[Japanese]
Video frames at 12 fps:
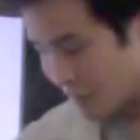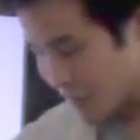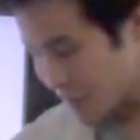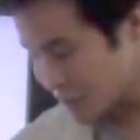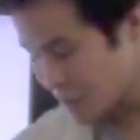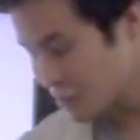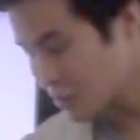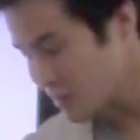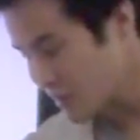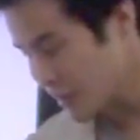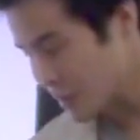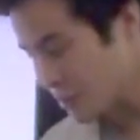まあ、イソジンを
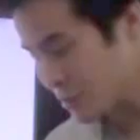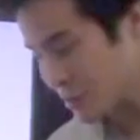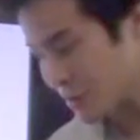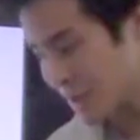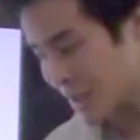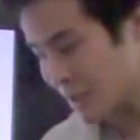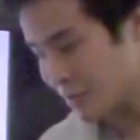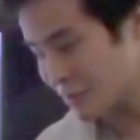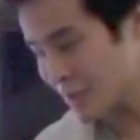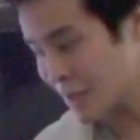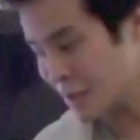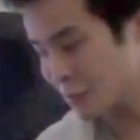飲めば甲状腺がんを
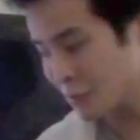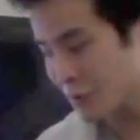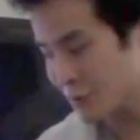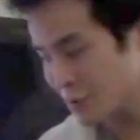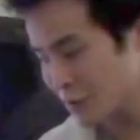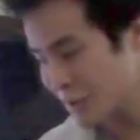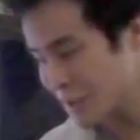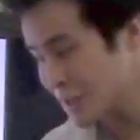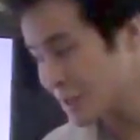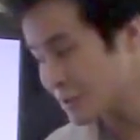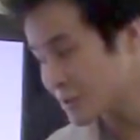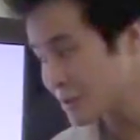防げるよというものを
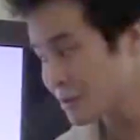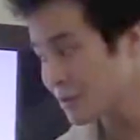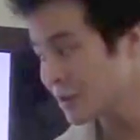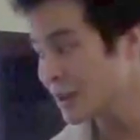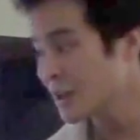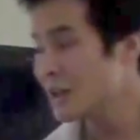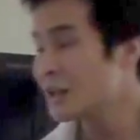リツイートすると